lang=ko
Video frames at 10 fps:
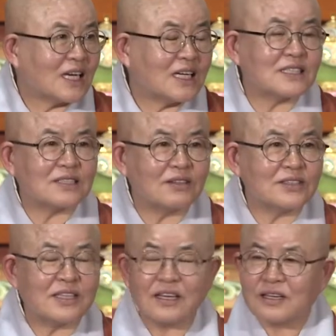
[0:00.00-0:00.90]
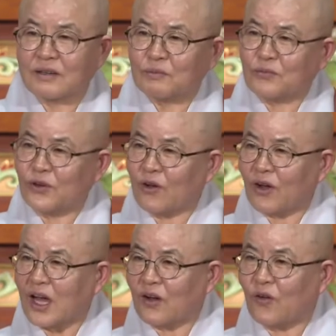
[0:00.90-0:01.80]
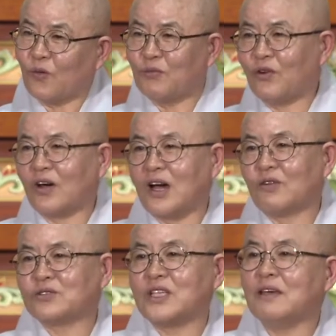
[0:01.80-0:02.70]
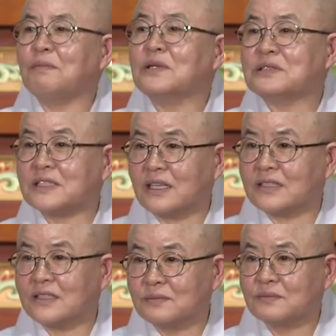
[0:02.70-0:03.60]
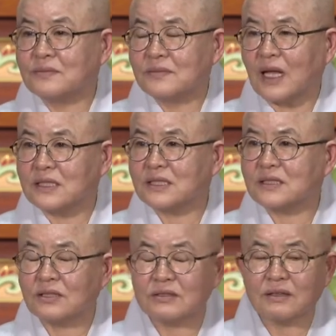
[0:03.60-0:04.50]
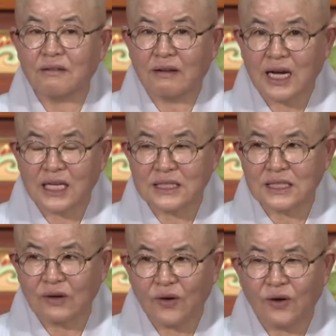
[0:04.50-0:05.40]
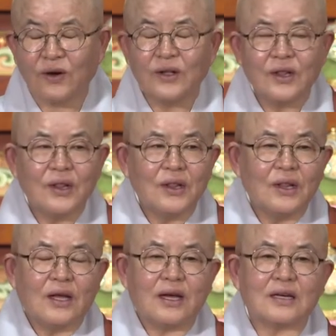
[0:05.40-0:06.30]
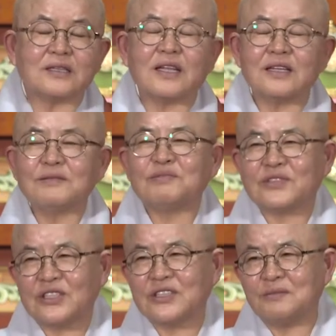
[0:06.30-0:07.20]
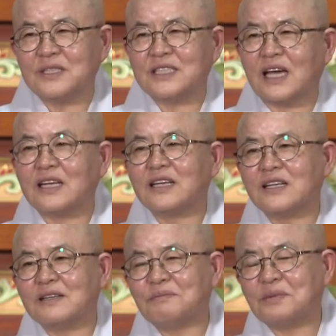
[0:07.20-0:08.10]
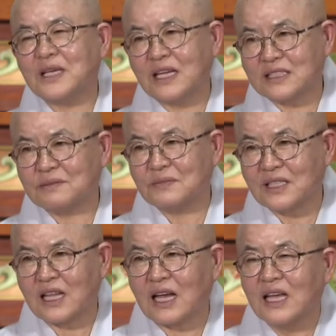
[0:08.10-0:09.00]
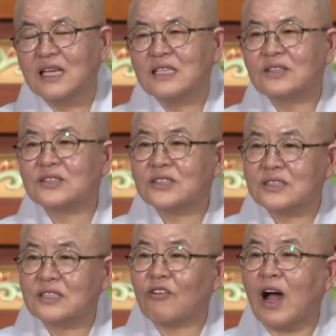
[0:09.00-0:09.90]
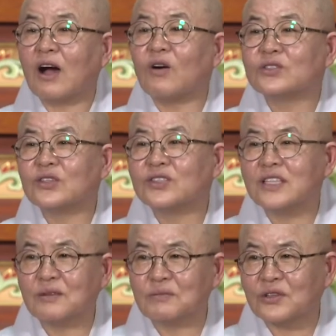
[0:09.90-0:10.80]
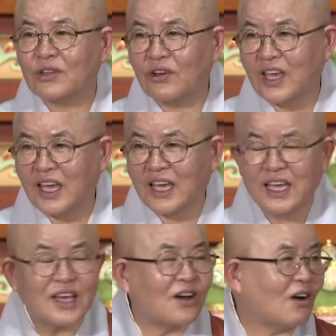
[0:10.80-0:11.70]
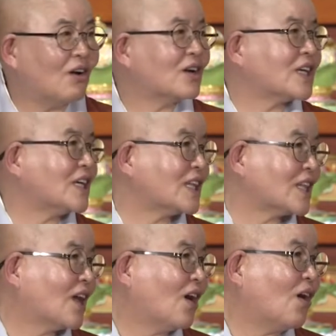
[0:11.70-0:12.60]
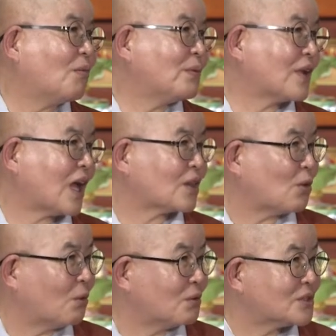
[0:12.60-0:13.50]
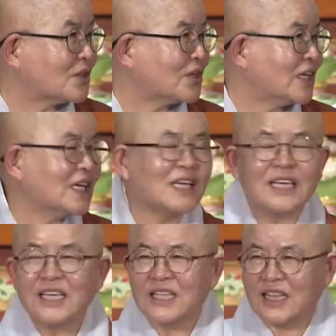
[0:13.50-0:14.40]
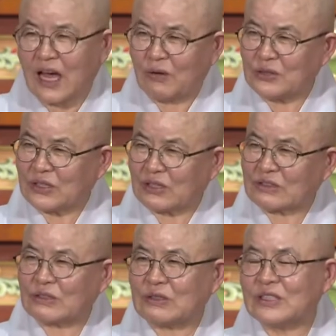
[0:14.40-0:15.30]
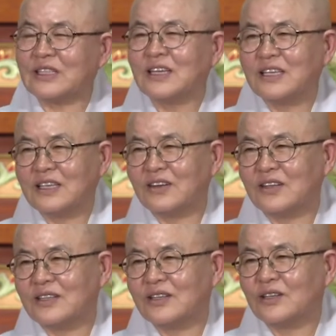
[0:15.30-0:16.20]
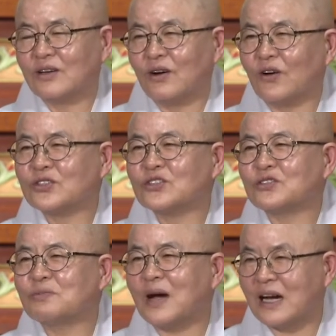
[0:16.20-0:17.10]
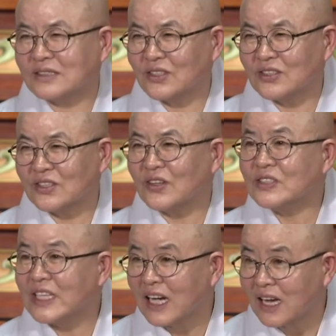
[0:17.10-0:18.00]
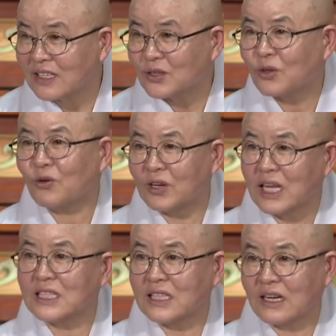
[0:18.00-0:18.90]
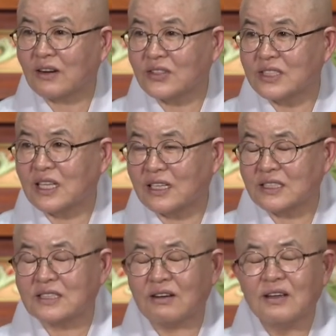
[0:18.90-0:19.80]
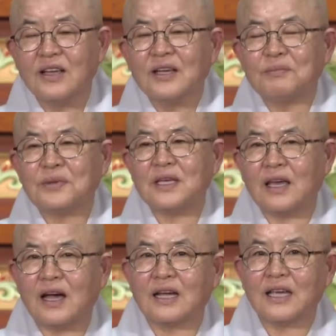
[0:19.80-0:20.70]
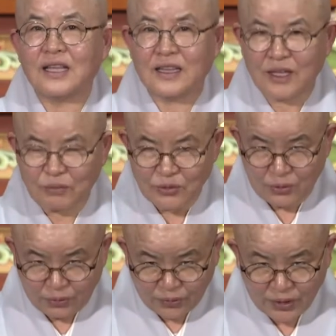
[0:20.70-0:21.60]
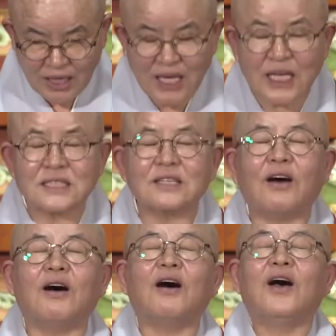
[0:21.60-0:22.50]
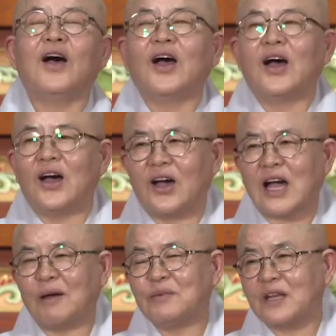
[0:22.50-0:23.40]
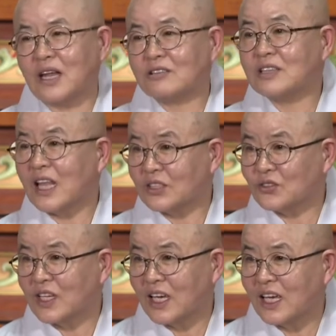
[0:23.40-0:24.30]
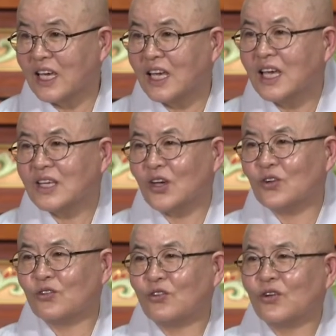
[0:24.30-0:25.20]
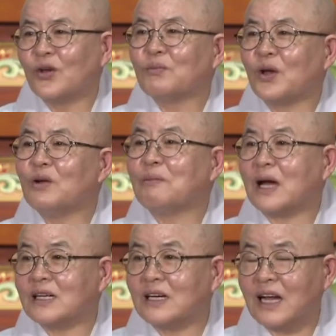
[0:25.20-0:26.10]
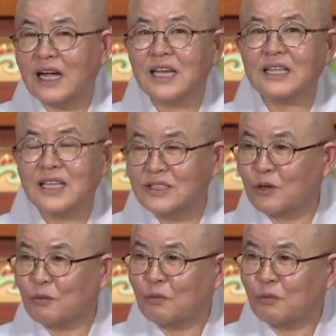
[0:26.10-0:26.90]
그래서 이제 물러가고 물러가고 세 번째쯤 다시 쳐들어와 가지고 아, 그때는 부처님이 자리를 피하십니다. 이것은 과거 전생부터의 얽힌 업이라 도저히 나 혼자로서는 이걸 억지로 막아서는 언젠가는 또 원한이 될 것이다. 그래서 피하게 됨으로 해서 아, 갑이라는 나중에 결국 멸망을 하게 되죠.